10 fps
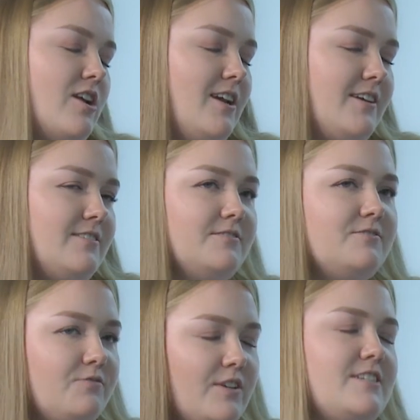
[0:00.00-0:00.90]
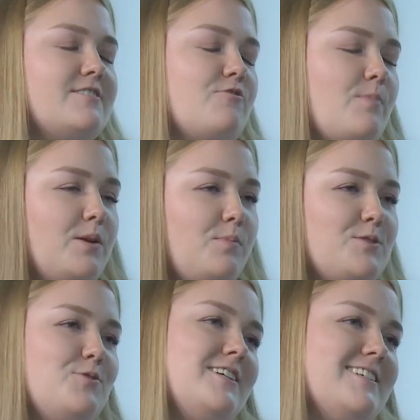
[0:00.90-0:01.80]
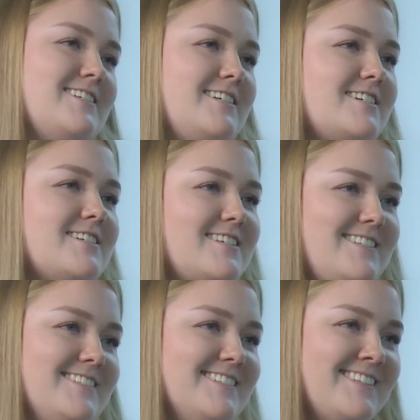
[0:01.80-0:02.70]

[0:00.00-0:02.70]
alleine wenn ich das auf meine persönliche Sicht ziehe.